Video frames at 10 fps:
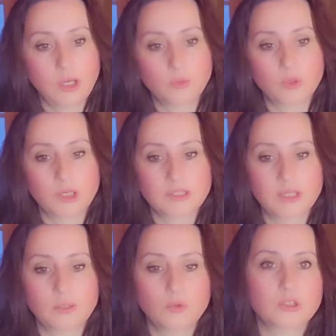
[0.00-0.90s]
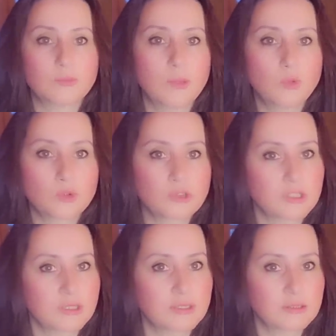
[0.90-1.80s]
Halbuki Hasan o zaman
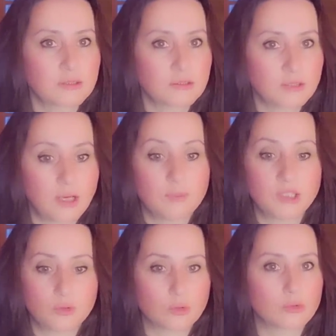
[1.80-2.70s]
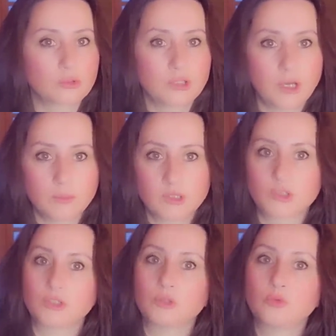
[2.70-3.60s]
motosiklet tamir ediyordur.
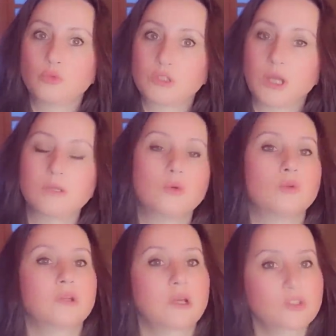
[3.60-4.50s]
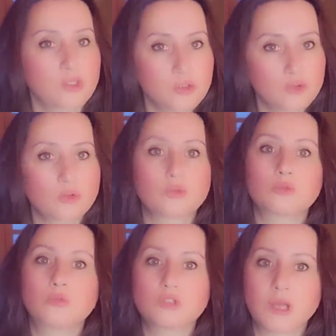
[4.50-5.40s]
Tamirci de düzenli olarak
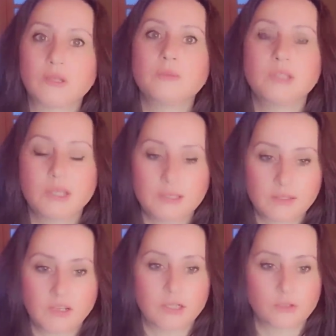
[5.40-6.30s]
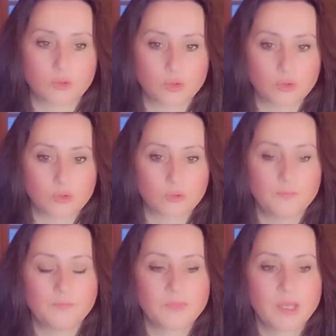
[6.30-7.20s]
çalışıyordur. Düzenli bir geliri vardır çocuğun.
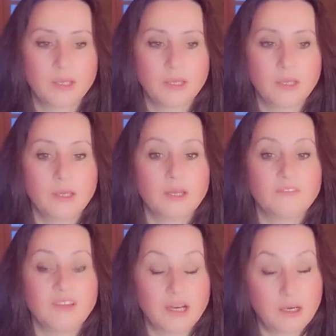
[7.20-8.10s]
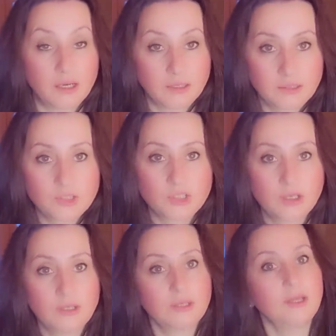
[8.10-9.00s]
Ve
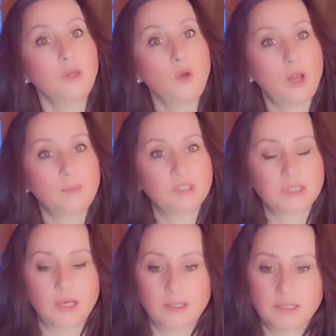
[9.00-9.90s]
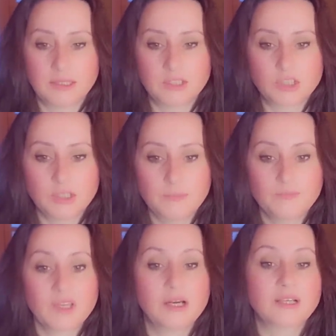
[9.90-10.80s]
ayrıca en önemlisi anne için
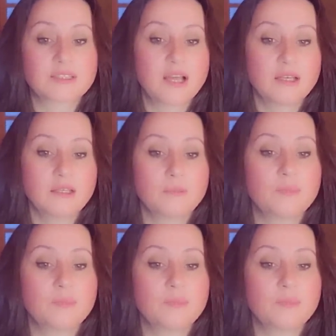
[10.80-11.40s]
Hasan